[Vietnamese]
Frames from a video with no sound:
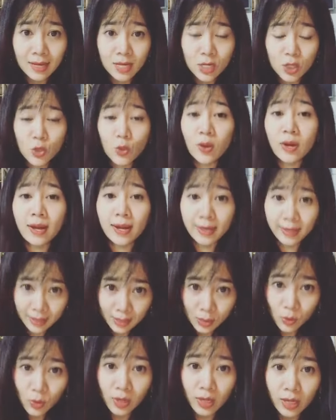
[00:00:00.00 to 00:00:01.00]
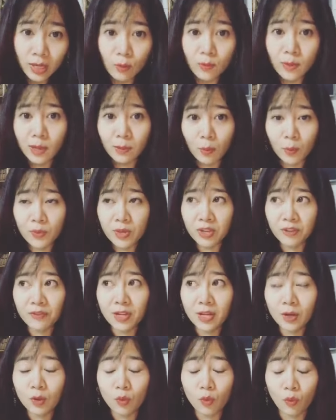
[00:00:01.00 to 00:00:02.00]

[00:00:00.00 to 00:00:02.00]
Xuân Nghị Xuân Nghị cũng là một diễn viên